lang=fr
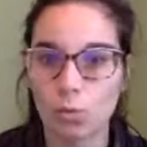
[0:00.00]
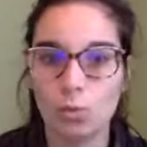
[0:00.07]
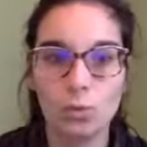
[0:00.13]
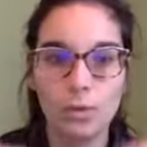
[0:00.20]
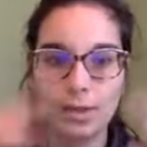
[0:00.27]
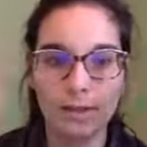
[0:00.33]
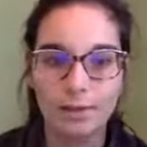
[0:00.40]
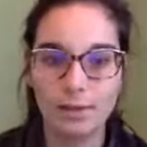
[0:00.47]

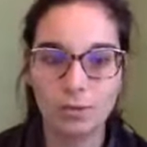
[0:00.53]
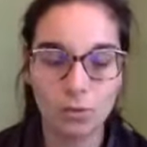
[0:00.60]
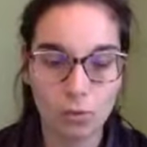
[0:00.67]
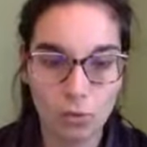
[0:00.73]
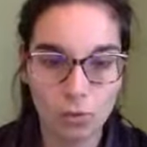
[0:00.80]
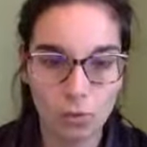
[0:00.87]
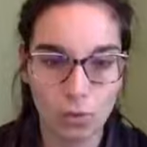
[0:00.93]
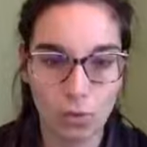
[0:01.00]
Tout était
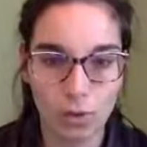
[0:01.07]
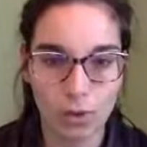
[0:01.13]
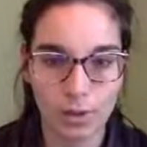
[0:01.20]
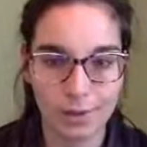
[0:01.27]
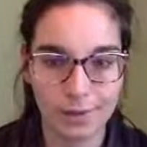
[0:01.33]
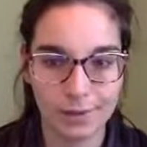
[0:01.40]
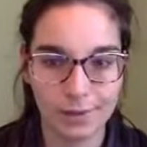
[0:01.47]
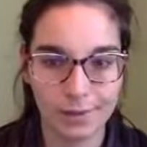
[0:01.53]
toujours
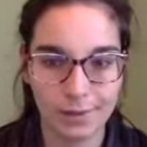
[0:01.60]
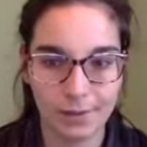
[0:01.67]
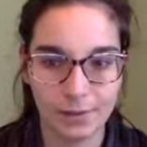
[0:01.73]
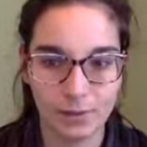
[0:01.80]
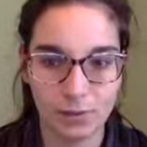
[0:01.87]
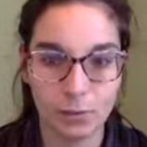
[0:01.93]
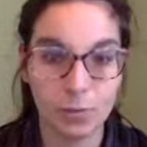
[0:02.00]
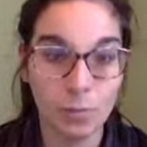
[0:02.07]

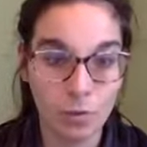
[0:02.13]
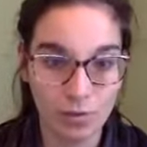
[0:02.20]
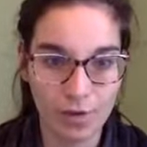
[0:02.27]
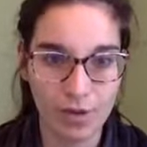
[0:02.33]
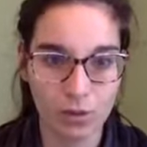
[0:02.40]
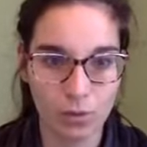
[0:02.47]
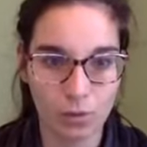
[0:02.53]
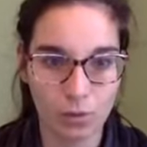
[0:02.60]
une
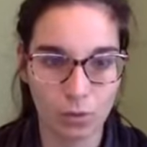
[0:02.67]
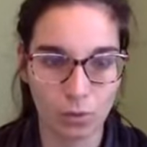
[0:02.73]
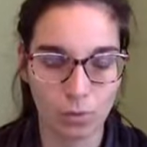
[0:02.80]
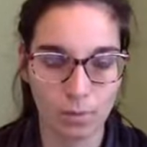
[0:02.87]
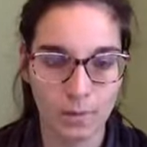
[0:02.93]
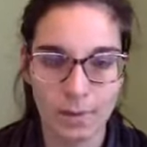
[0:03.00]
mauvaise solution.